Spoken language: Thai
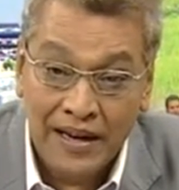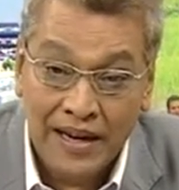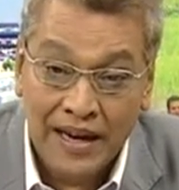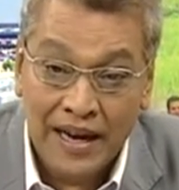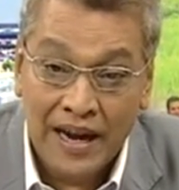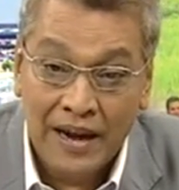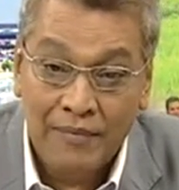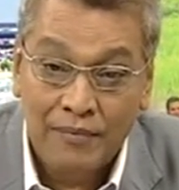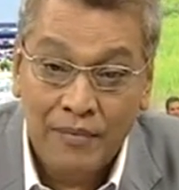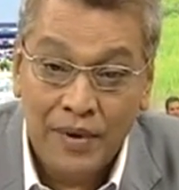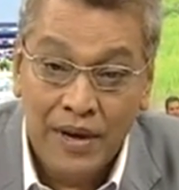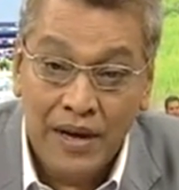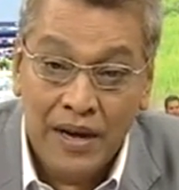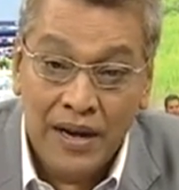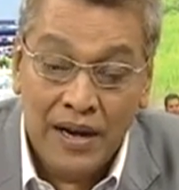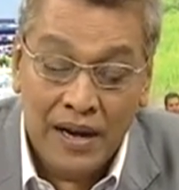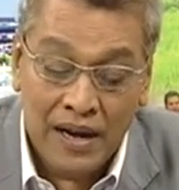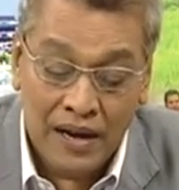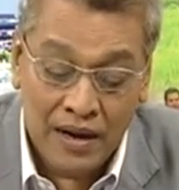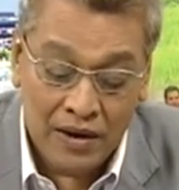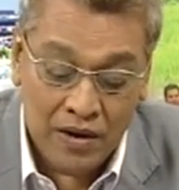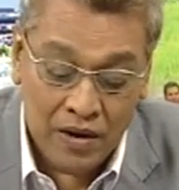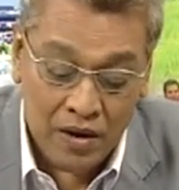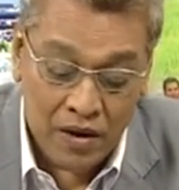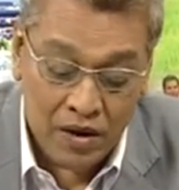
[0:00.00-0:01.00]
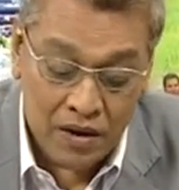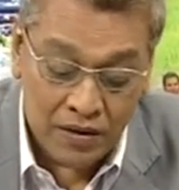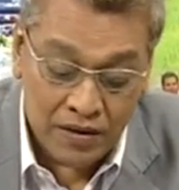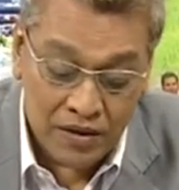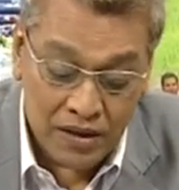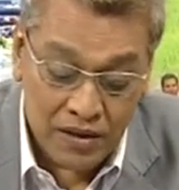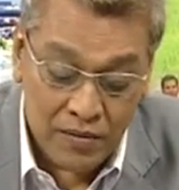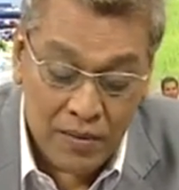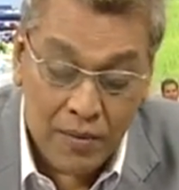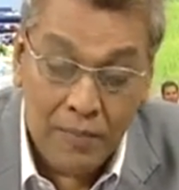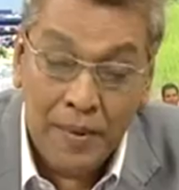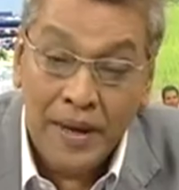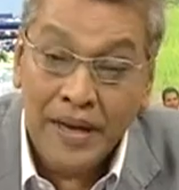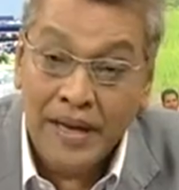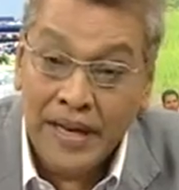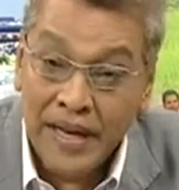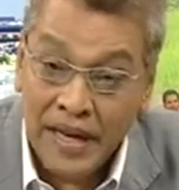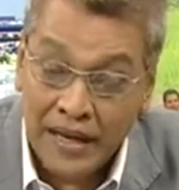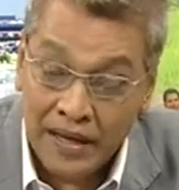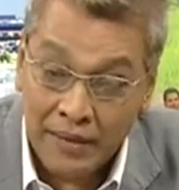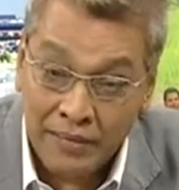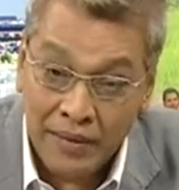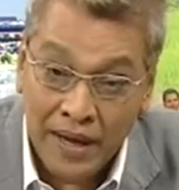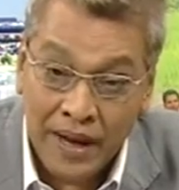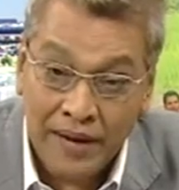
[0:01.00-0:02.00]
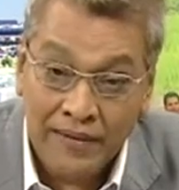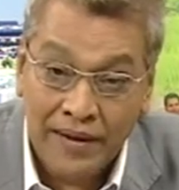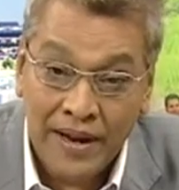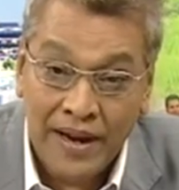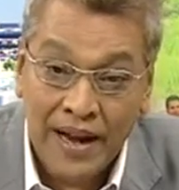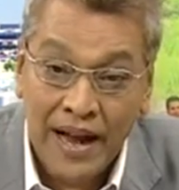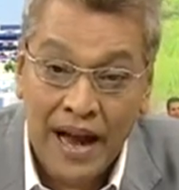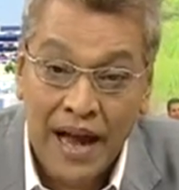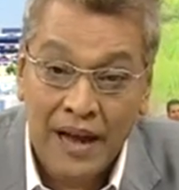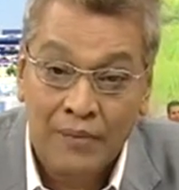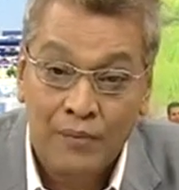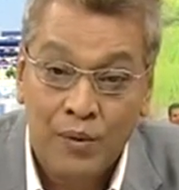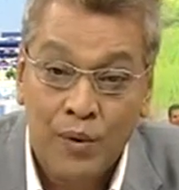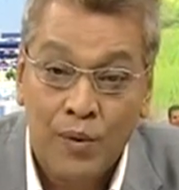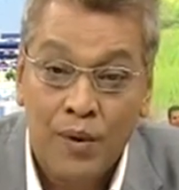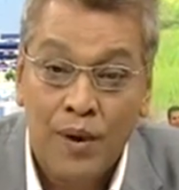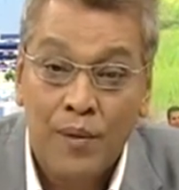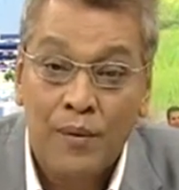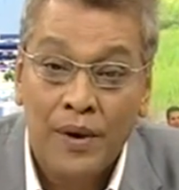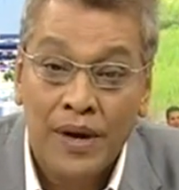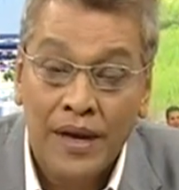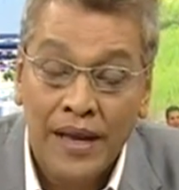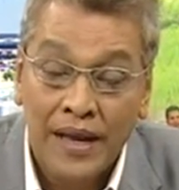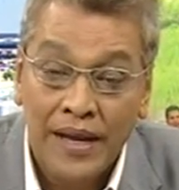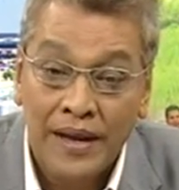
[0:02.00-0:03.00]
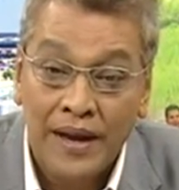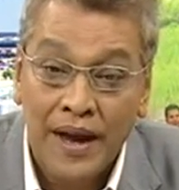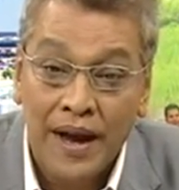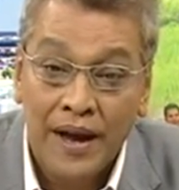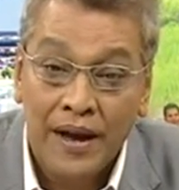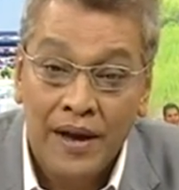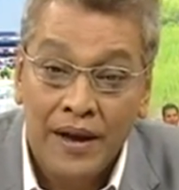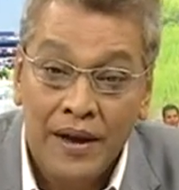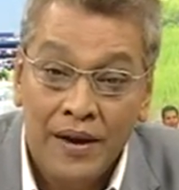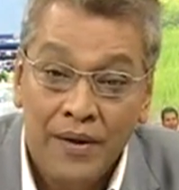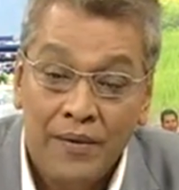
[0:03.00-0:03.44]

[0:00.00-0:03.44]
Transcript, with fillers: นะครับแล้วก็ถือว่าเป็นเกียรติกับทางรายการเพราะว่าวันนี้เนี่ย